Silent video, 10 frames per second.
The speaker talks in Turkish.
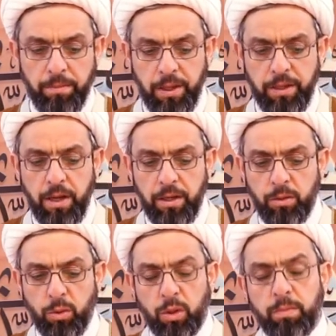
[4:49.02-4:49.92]

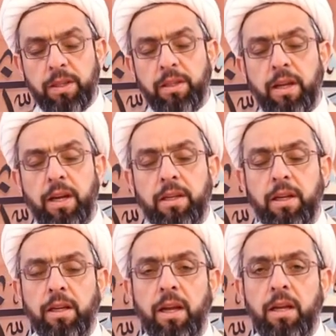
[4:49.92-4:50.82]
Beşerin korkması
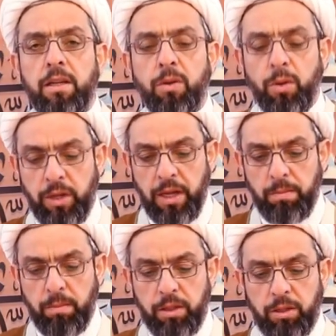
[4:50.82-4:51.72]
gereken en
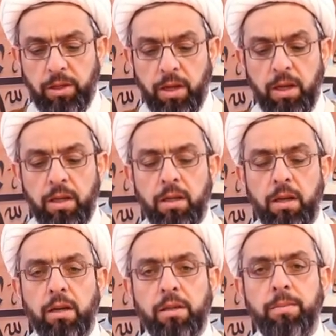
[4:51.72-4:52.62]
önemli şey
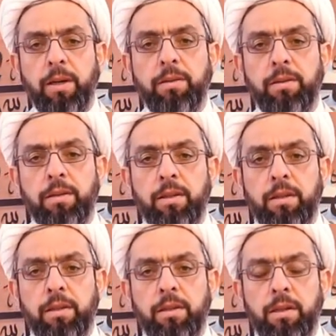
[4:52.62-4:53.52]

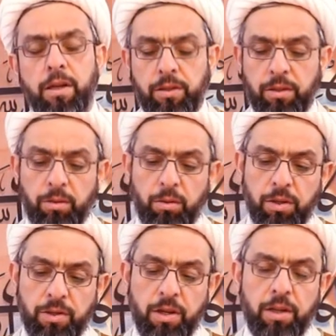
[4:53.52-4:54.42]
akıbetinin nasıl
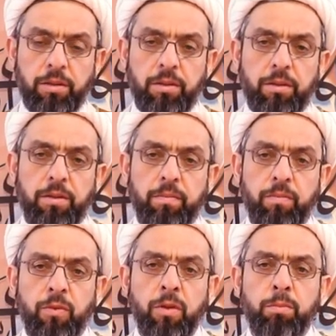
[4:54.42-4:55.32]
olacağıdır.
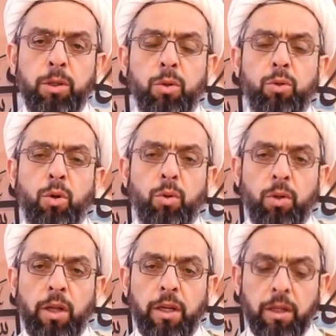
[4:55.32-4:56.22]

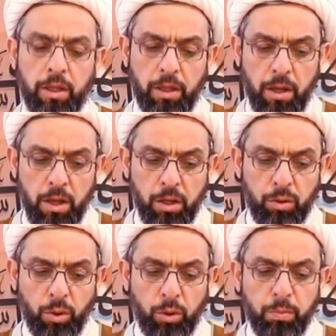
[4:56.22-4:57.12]
Birçokları
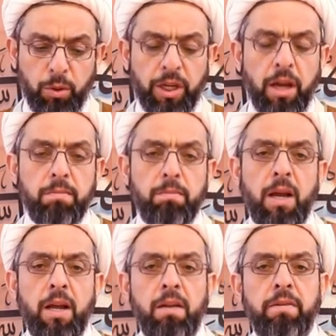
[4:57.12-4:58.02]
çok
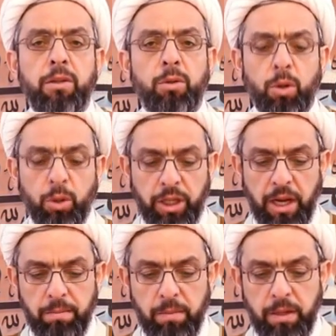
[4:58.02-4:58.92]
mükemmel ve
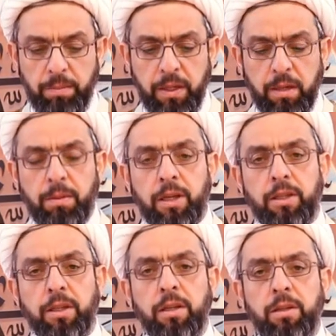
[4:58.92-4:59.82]
görkemli bir
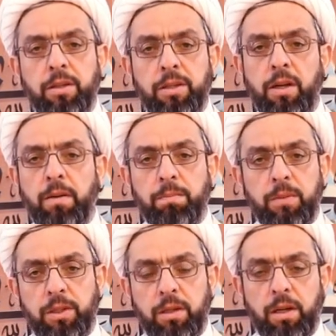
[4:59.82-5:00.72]
başlangıç
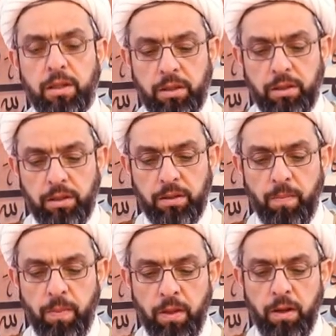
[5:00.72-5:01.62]
yapmışlardır.
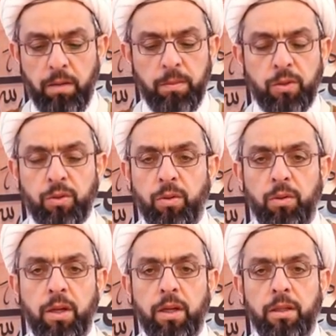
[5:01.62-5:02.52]
Ama
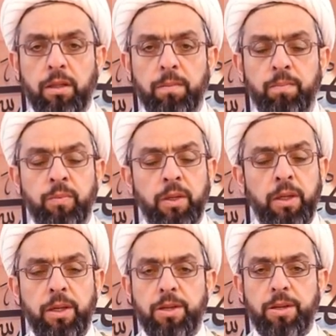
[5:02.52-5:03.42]
sonları
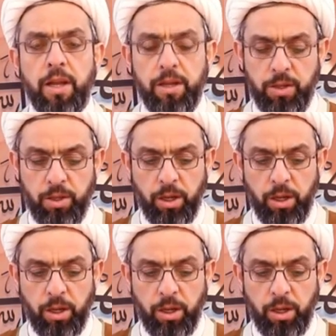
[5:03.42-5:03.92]
hiç de iç